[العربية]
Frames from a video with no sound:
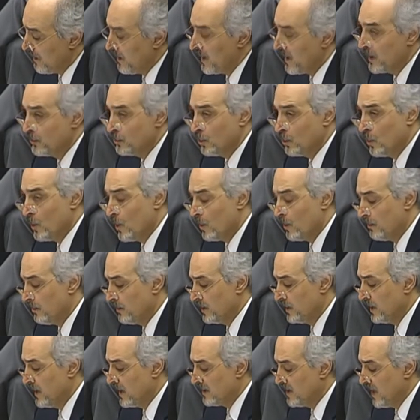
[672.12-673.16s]
كما ندعوهم
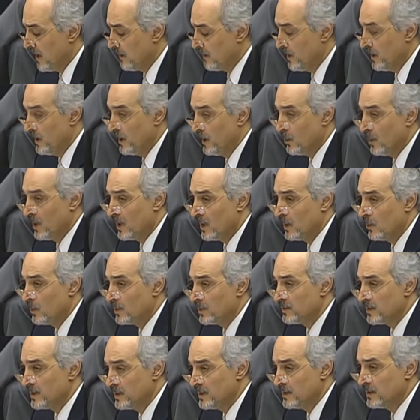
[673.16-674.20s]
الى دعم الحوار
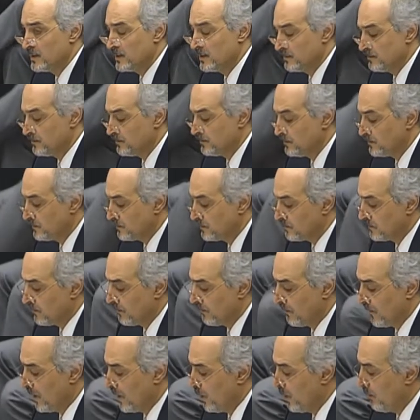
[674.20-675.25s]
الوطني
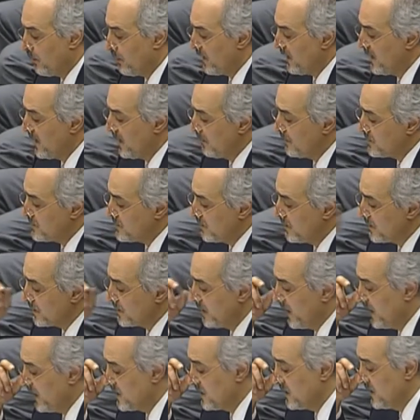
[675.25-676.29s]
وبرنامج
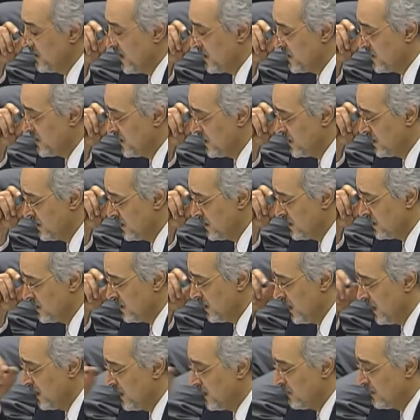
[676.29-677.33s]
الاصلاح السياسي
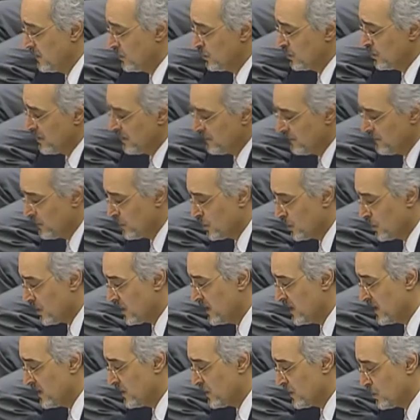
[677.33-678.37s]
الذي تنفذه
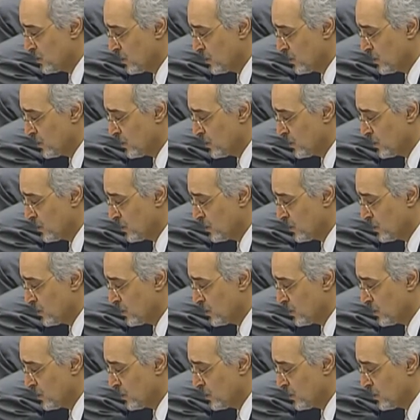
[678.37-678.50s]
القياده